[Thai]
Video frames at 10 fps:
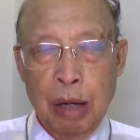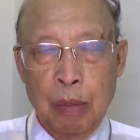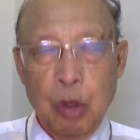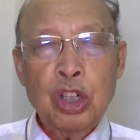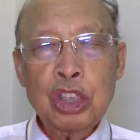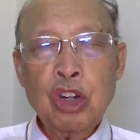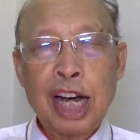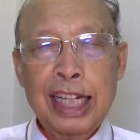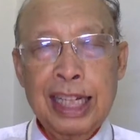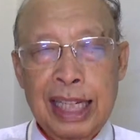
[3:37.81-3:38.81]
พวกขน้อยต้องการ
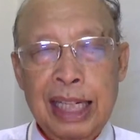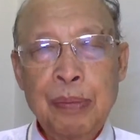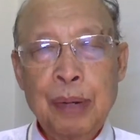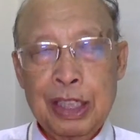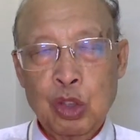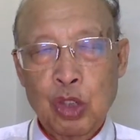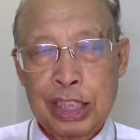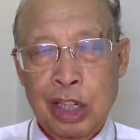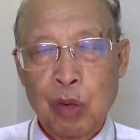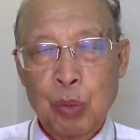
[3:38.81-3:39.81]
ได้ยินพระสุรเสีย
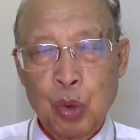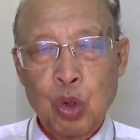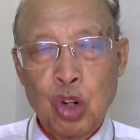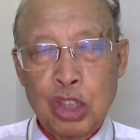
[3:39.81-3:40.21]
งของพง์ขอ